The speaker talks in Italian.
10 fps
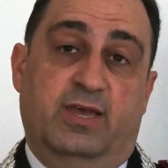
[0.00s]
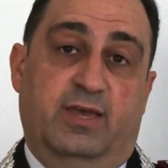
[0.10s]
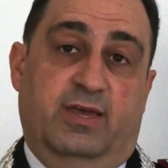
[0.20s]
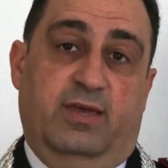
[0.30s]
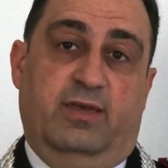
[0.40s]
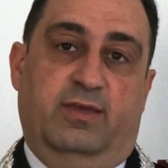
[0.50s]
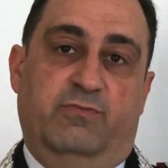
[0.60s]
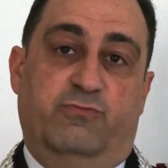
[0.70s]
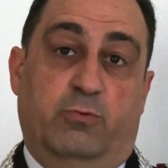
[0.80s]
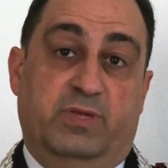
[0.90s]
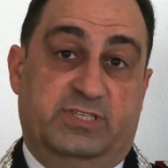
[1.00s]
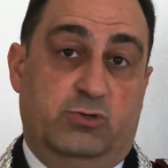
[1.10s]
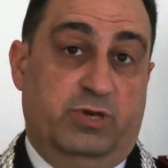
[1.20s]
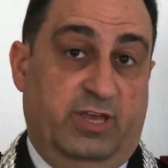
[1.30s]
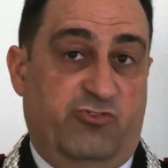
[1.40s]
eh,
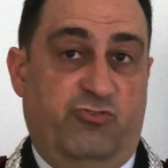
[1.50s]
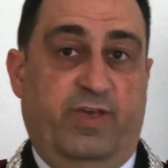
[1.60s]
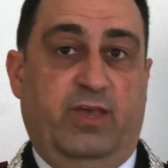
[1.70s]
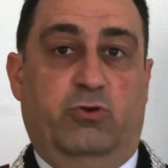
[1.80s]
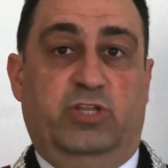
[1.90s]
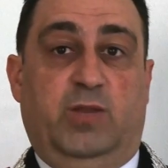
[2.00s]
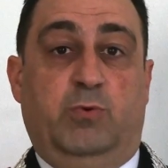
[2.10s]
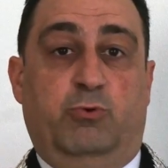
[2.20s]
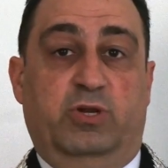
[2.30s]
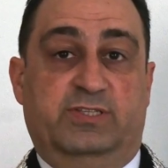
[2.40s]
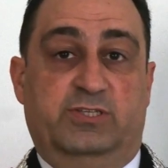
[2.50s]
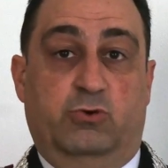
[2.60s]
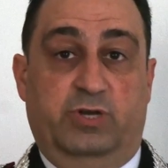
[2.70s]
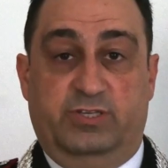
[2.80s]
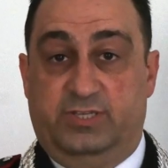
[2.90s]
informazioni che ci vengono dalla
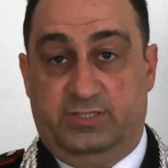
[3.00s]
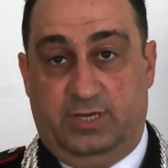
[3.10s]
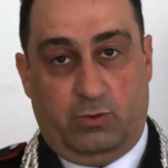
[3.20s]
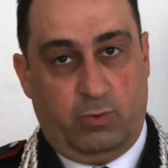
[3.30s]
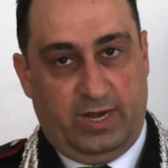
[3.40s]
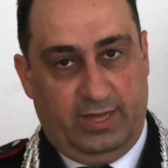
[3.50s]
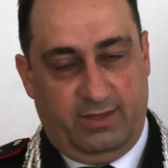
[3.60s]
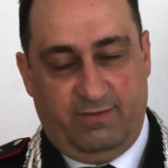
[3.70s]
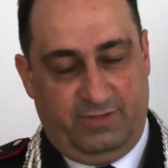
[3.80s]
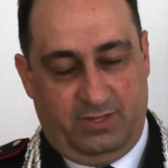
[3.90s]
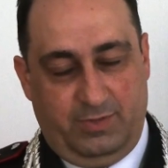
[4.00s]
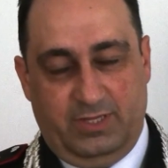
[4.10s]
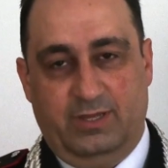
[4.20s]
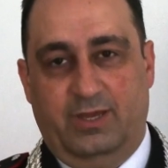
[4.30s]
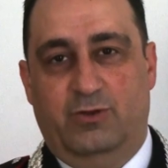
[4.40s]
popolazione, senza la quale
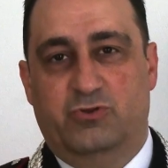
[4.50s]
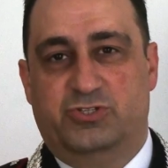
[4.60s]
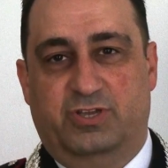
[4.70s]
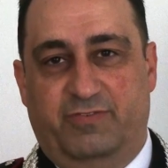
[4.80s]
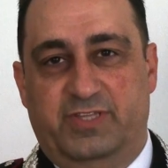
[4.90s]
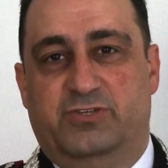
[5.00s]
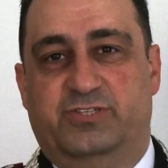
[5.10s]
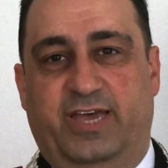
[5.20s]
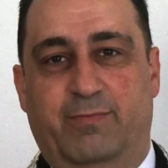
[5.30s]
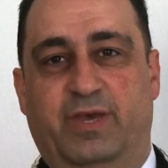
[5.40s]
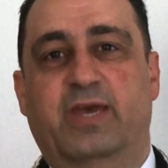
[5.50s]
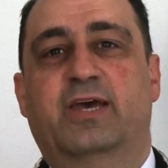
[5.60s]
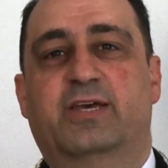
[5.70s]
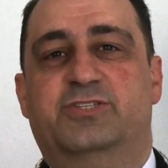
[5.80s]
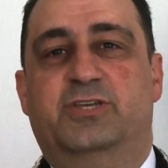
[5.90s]
effettivamente il nostro servizio sarebbe
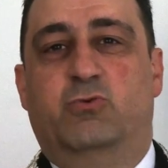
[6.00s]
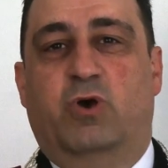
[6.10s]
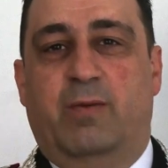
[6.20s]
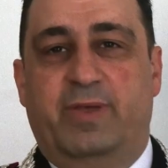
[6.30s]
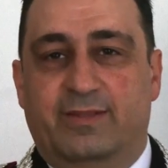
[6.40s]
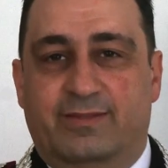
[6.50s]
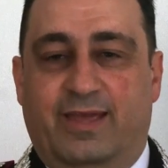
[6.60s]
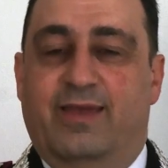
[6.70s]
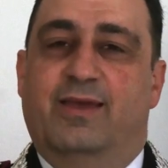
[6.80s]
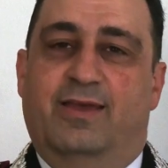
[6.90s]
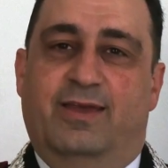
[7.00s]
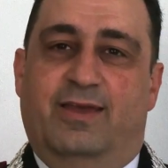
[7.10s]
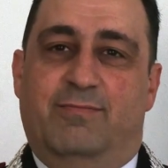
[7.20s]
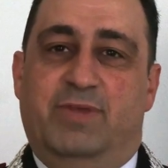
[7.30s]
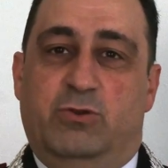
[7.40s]
sicuramente
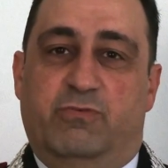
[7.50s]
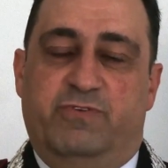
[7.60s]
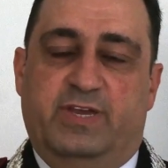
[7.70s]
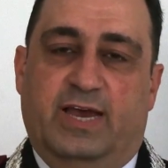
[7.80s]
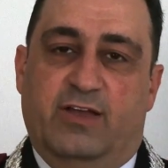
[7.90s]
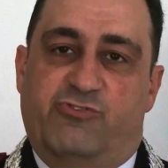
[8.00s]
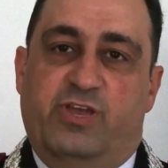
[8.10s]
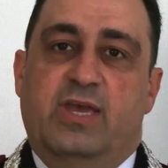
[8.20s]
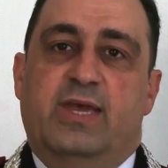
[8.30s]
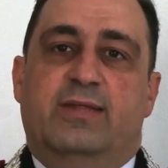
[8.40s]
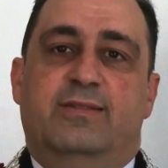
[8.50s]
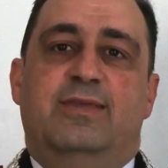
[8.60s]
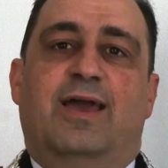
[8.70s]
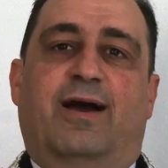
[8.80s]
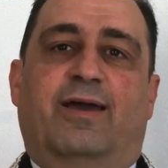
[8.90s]
eh, meno efficace,
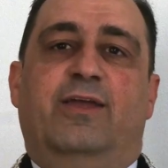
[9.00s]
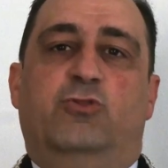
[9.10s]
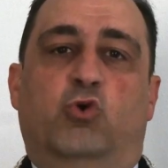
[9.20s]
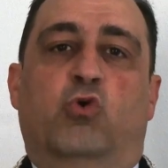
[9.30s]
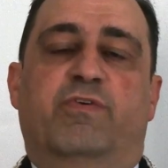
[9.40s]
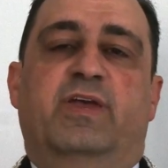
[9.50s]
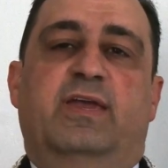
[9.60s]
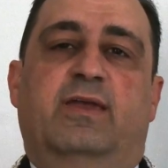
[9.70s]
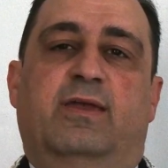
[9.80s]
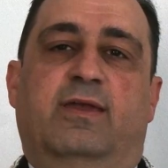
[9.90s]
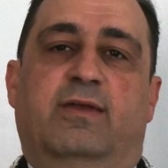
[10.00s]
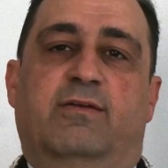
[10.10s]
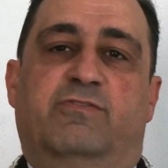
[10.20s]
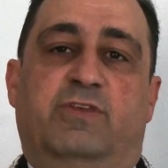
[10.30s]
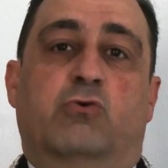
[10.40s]
di aree dove eh, si